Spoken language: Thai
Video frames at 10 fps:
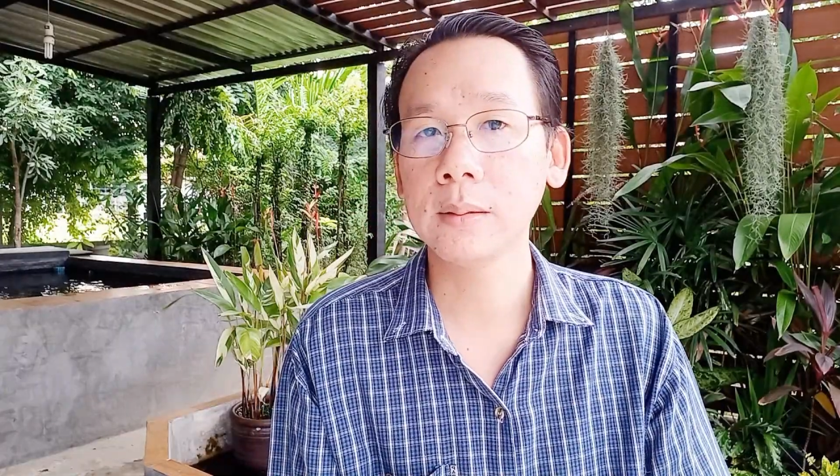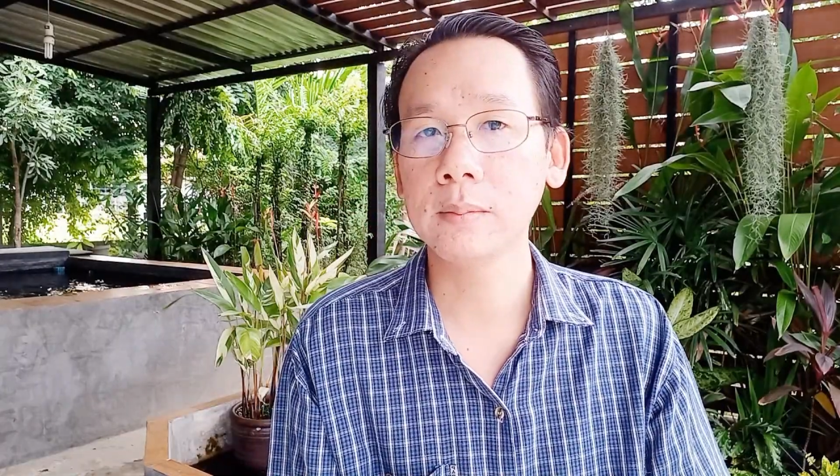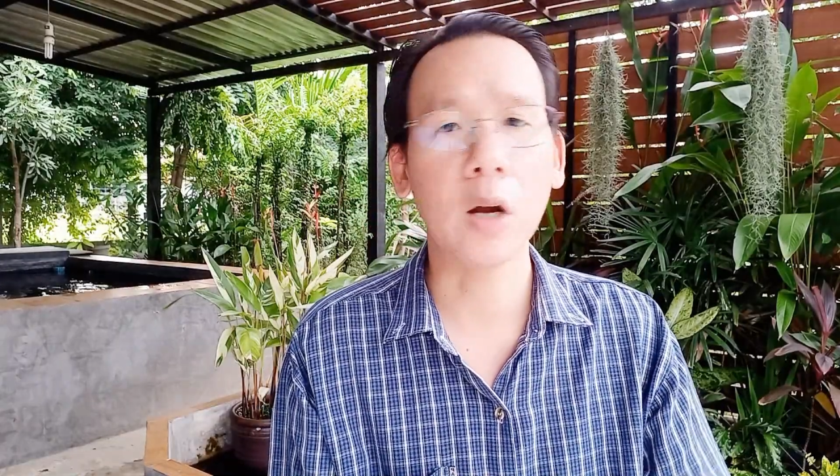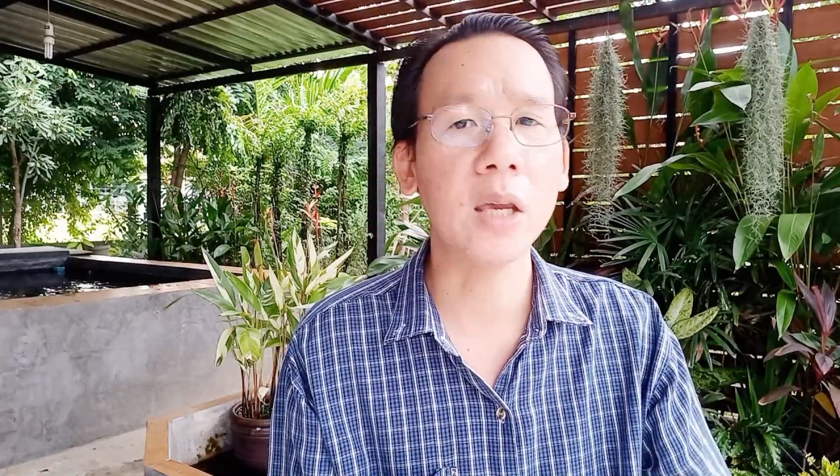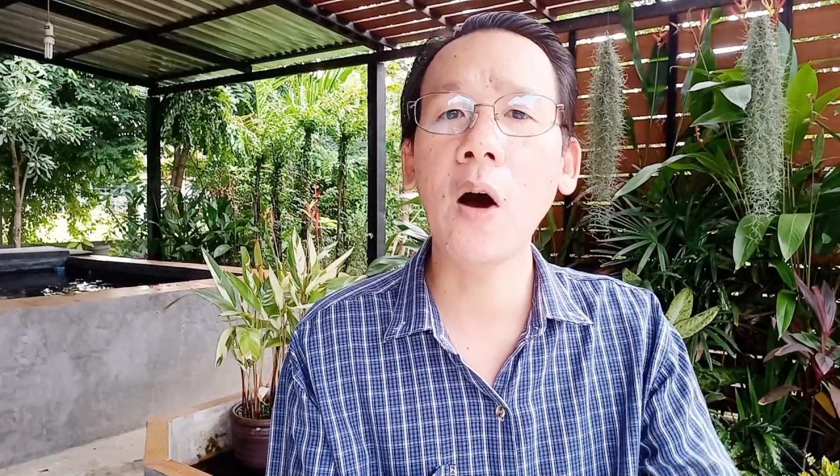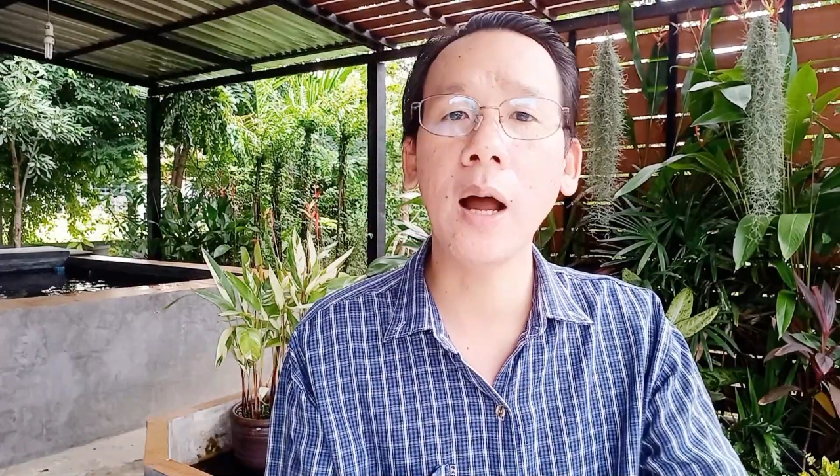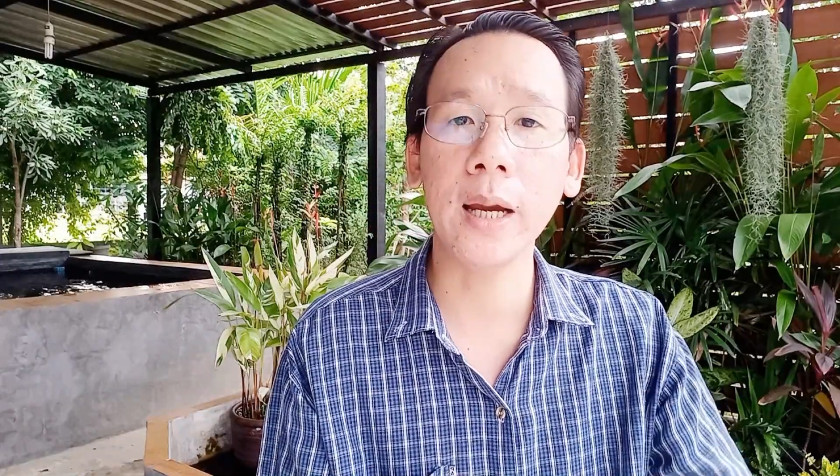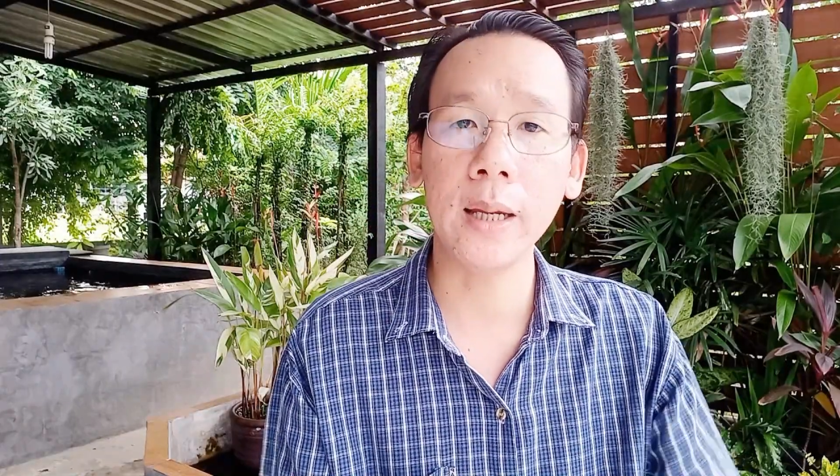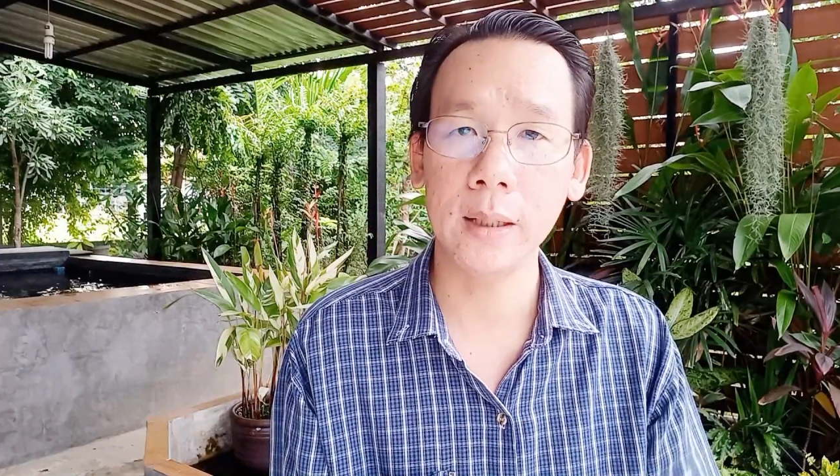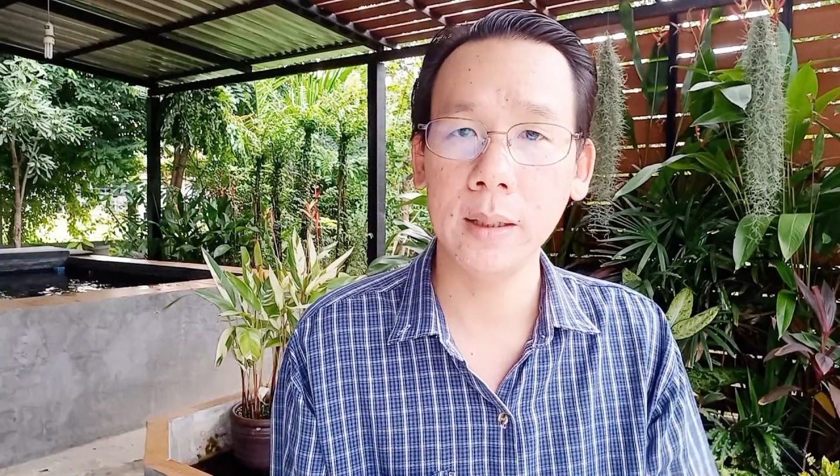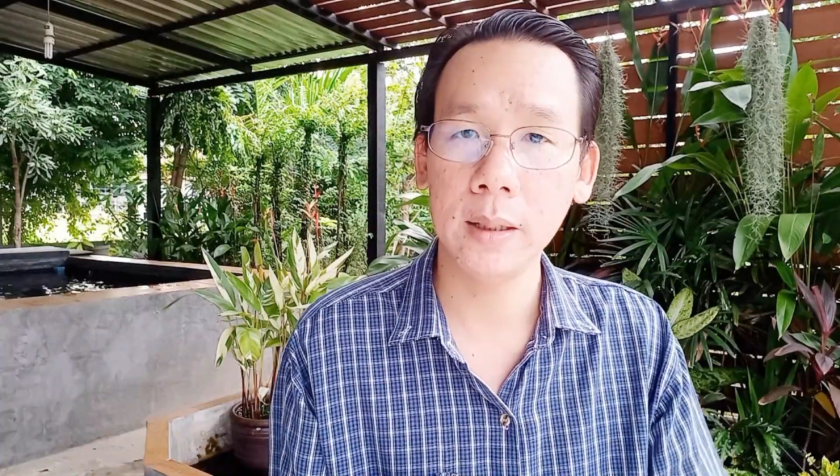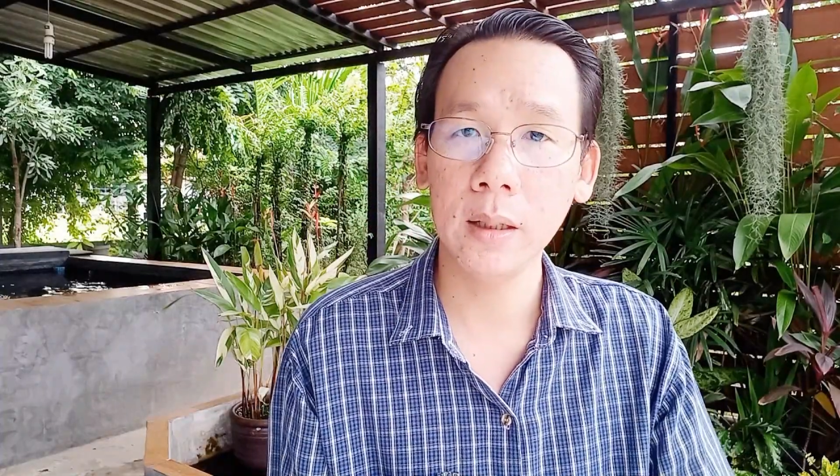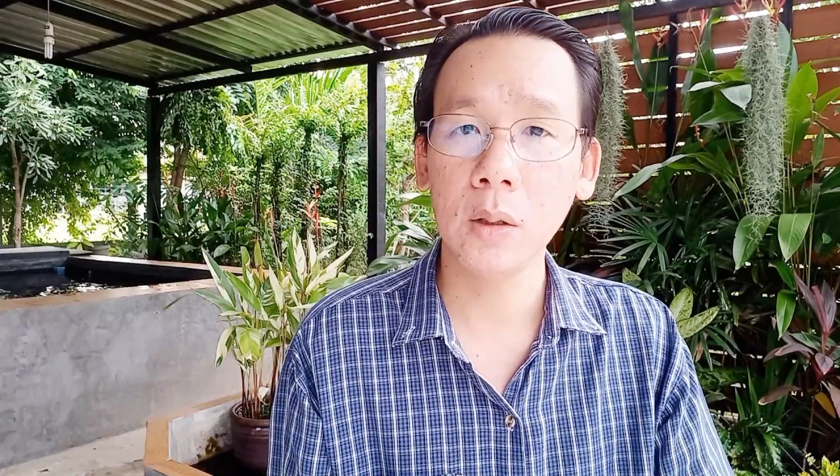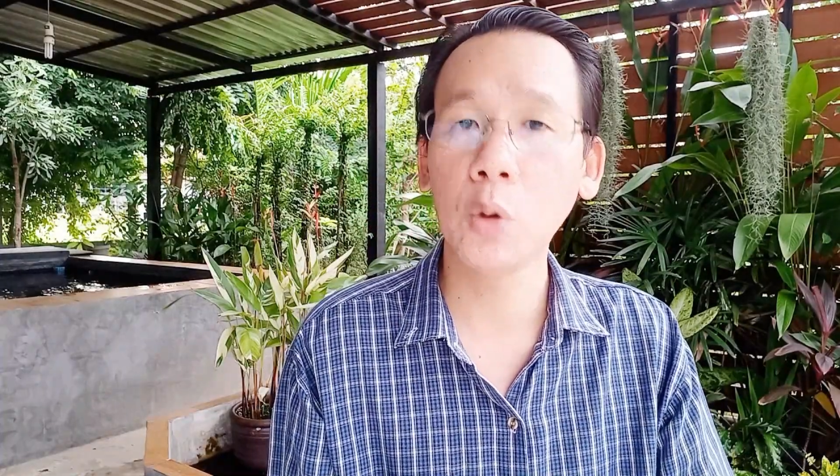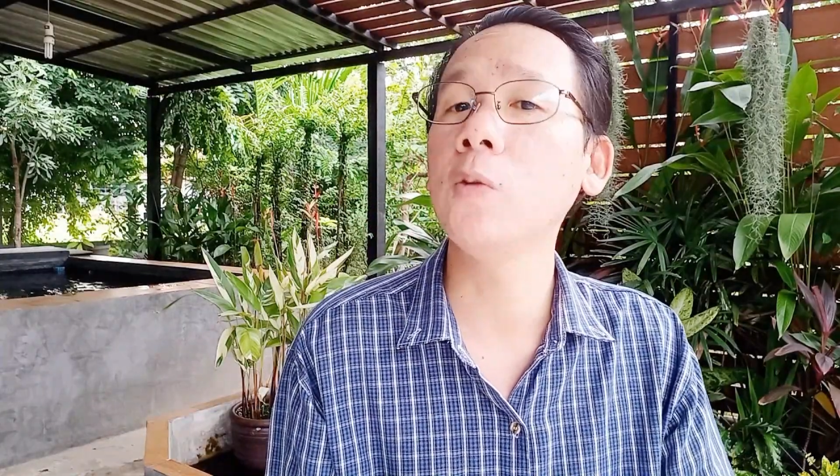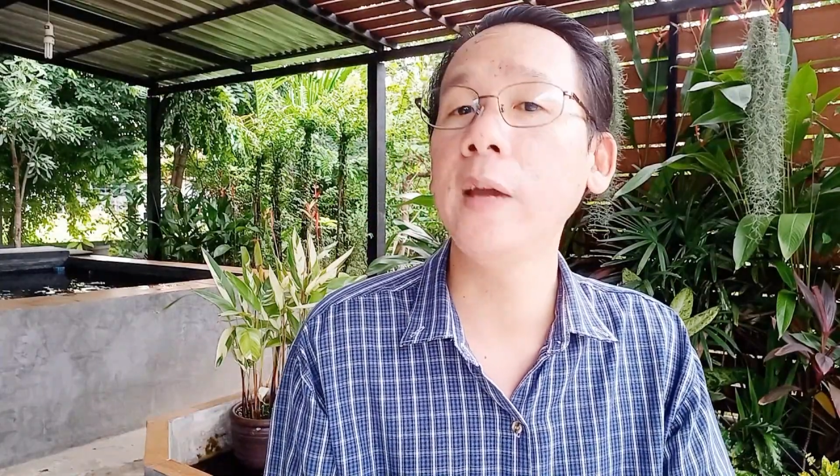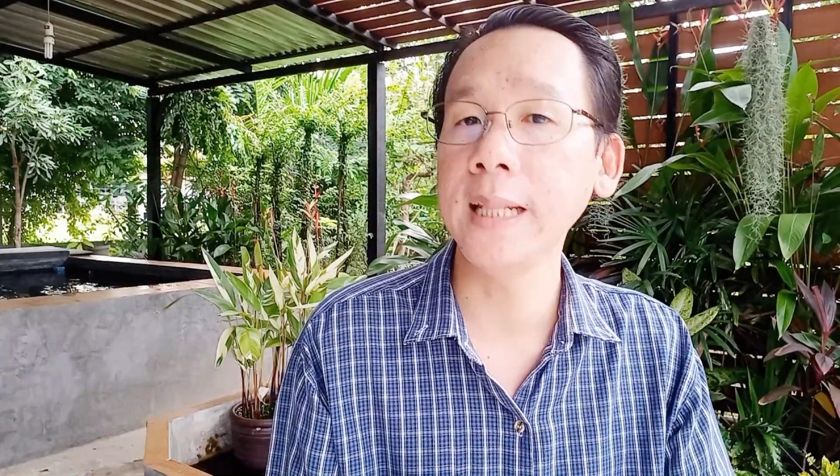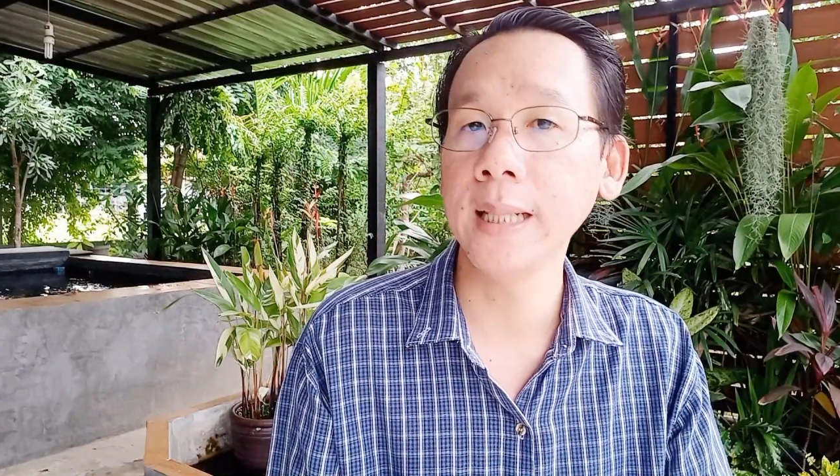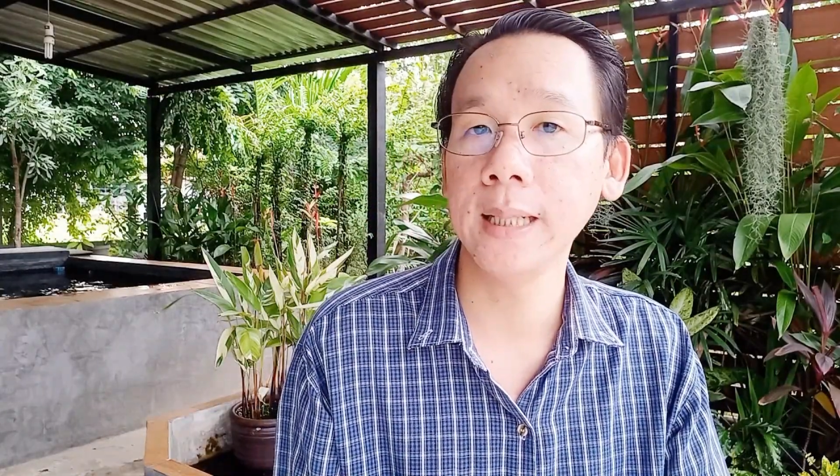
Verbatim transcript: บอกยี่ห้อเลยกูดวิน